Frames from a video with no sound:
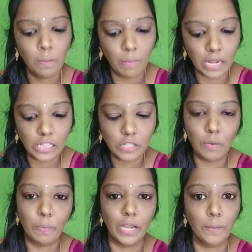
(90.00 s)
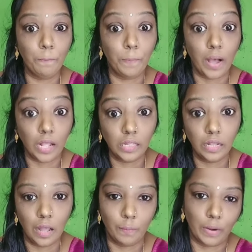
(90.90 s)
மருத்துவப்படி
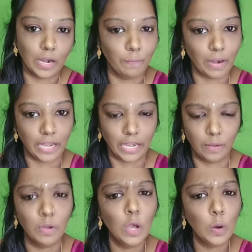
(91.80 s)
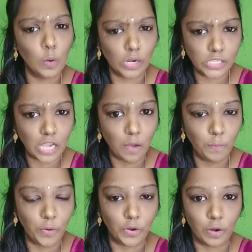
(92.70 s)
பாதுகாப்பான பணியிடம் ஒரு
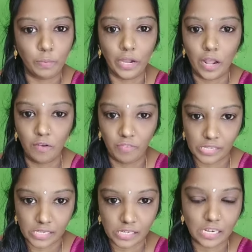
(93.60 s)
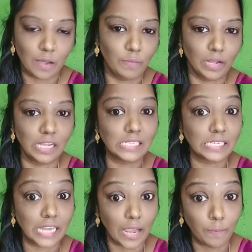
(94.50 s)
ஜாப் போகிறோம் அப்படின்னா ஃபர்ஸ்ட் நமக்கு
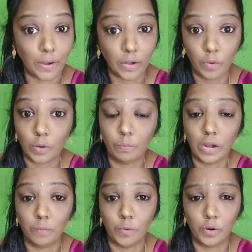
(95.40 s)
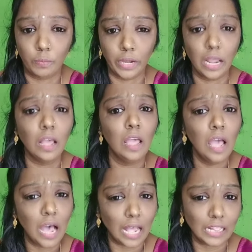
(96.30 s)
ஸ்டே பண்ணி ஒர்க் பண்ண போகிறோம் அப்படின்னா
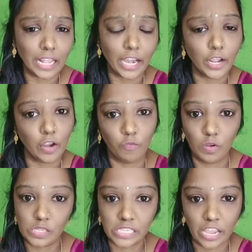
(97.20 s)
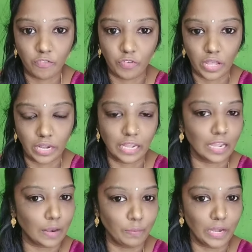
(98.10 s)
அந்த இடம் எவ்வளோ சேஃபாக
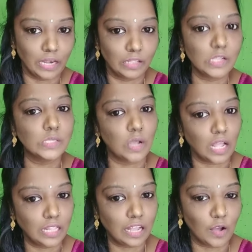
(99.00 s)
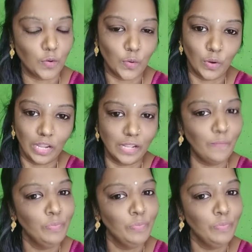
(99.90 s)
இருக்குது அப்படின்றது ஸோ அதுக்கு அவங்க உங்களுக்கு